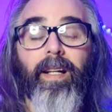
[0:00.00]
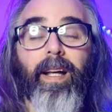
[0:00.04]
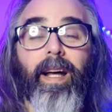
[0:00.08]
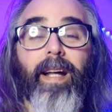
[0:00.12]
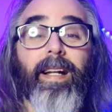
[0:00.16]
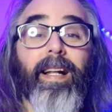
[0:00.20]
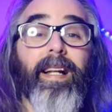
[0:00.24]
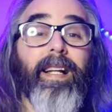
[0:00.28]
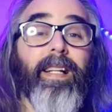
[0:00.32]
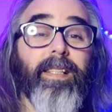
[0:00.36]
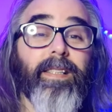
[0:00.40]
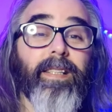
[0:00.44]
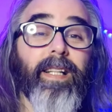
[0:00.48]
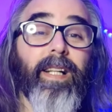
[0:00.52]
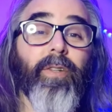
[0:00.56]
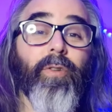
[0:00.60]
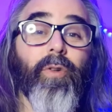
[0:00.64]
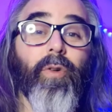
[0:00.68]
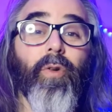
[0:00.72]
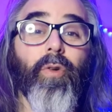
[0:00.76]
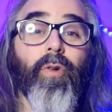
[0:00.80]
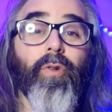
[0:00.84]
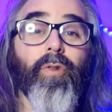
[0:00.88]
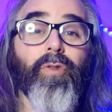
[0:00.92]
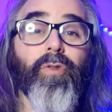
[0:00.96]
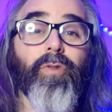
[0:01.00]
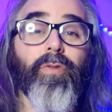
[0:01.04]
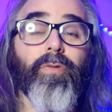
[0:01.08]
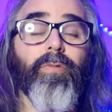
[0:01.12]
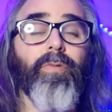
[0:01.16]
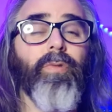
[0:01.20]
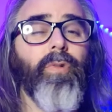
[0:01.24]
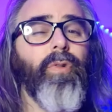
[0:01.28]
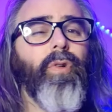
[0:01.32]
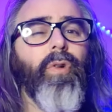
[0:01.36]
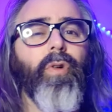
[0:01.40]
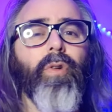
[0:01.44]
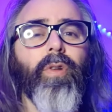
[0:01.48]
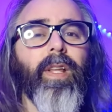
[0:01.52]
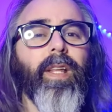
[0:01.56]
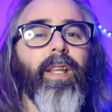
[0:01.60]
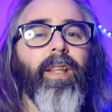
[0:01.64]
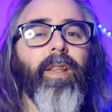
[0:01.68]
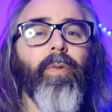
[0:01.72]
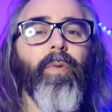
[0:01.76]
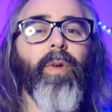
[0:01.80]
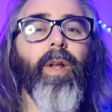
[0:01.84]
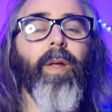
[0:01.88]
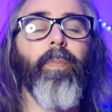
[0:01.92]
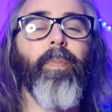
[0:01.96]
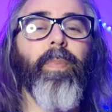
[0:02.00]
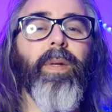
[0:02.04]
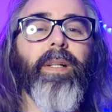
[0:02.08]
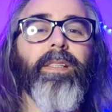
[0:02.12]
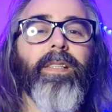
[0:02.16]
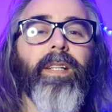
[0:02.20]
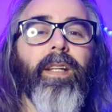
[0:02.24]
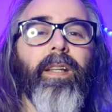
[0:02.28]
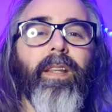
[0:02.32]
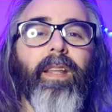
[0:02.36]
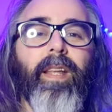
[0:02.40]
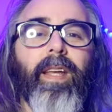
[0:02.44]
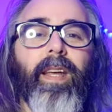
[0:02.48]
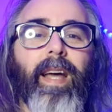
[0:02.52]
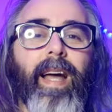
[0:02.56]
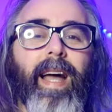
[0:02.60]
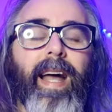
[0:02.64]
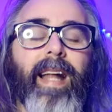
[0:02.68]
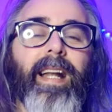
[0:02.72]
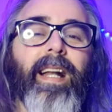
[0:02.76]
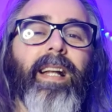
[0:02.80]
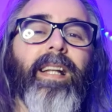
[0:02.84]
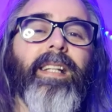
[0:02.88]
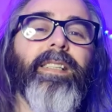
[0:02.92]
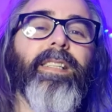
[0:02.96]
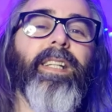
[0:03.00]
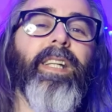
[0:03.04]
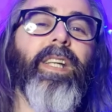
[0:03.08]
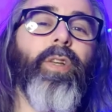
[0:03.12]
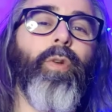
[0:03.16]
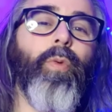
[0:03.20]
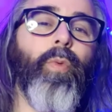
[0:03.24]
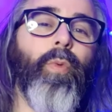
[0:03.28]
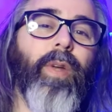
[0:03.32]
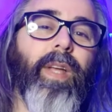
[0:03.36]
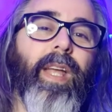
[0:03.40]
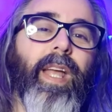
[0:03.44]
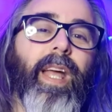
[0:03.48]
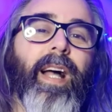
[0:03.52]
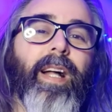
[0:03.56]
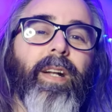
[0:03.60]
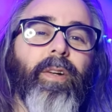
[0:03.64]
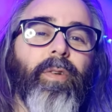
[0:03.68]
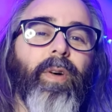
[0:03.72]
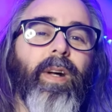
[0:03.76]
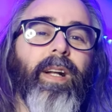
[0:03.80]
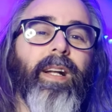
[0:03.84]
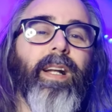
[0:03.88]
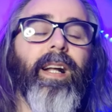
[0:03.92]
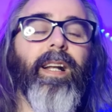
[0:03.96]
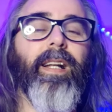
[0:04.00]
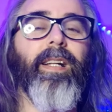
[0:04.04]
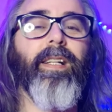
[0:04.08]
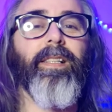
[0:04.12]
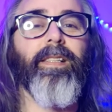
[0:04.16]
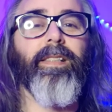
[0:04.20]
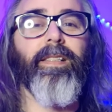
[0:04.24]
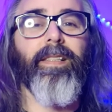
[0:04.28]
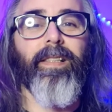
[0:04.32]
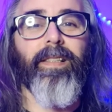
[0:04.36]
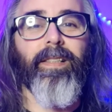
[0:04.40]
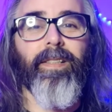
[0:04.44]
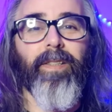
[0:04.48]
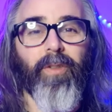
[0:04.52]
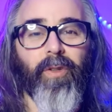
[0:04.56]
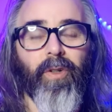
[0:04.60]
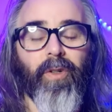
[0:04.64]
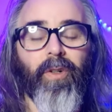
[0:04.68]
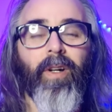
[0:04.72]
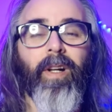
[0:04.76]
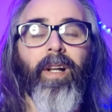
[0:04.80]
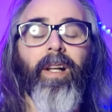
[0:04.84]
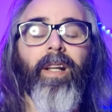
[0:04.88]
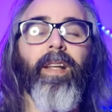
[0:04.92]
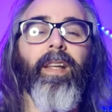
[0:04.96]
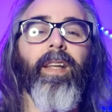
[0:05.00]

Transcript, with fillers: analizándolos no desde una especie de análisis jungiano, análisis ¿no?